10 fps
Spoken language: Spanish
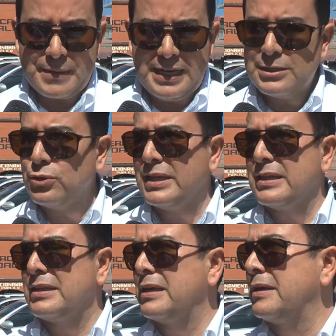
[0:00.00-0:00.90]
el hecho
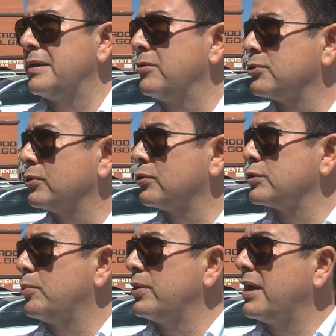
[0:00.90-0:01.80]
de, de,
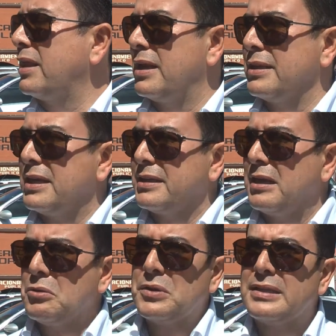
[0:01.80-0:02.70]
nosotros poder
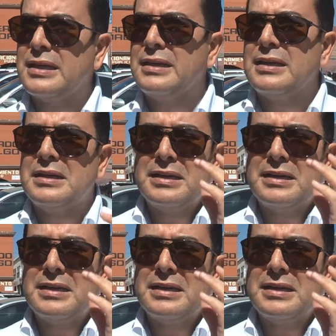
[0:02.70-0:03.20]
adelantarte algo ahorita